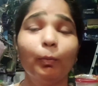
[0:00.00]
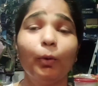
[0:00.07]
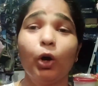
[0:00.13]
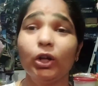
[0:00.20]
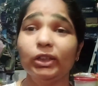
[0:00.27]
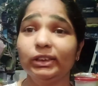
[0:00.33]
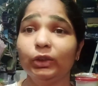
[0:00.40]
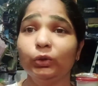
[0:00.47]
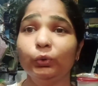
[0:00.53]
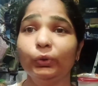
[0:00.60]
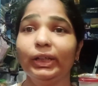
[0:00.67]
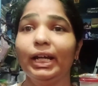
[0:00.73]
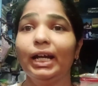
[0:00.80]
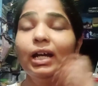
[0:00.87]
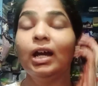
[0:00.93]
बहुत
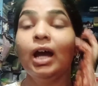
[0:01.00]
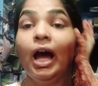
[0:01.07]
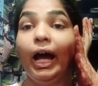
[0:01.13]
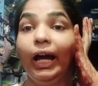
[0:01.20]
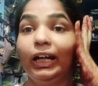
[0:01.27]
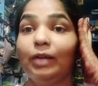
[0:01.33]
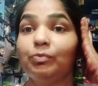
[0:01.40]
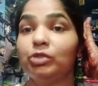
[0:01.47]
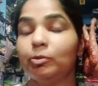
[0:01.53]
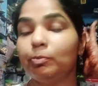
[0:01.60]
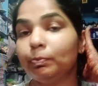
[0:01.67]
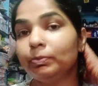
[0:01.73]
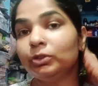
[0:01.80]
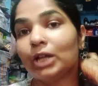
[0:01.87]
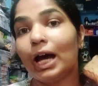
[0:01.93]
ज़रूरी है अगर आप जिम
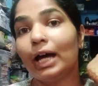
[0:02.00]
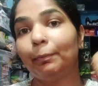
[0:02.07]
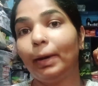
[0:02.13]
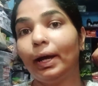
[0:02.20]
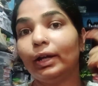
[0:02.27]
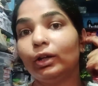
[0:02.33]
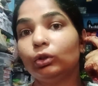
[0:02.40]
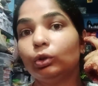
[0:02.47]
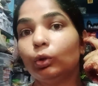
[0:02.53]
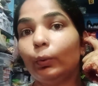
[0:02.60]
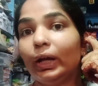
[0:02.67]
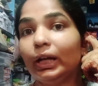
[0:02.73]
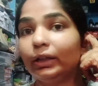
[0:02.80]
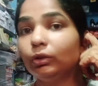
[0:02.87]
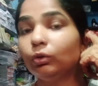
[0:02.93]
जा पा रहे हो तो
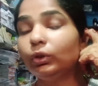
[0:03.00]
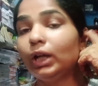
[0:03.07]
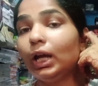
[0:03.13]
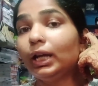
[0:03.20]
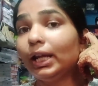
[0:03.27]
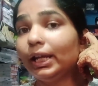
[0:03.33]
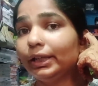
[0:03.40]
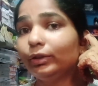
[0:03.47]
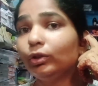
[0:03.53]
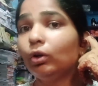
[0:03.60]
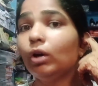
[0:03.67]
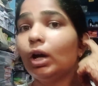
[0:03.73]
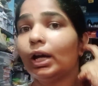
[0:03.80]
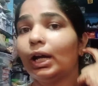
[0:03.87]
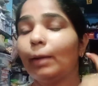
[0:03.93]
वेल एंड गुड है नहीं तो
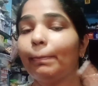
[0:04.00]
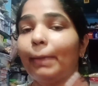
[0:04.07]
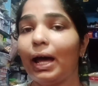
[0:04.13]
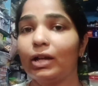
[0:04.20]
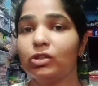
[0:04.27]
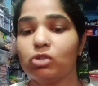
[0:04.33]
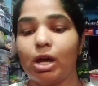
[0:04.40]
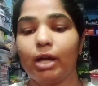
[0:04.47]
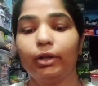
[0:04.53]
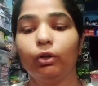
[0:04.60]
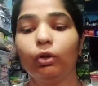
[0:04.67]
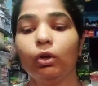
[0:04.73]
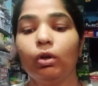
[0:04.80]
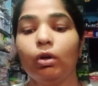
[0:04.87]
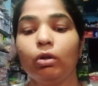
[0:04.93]
अगर आप पार्क जा रहे हो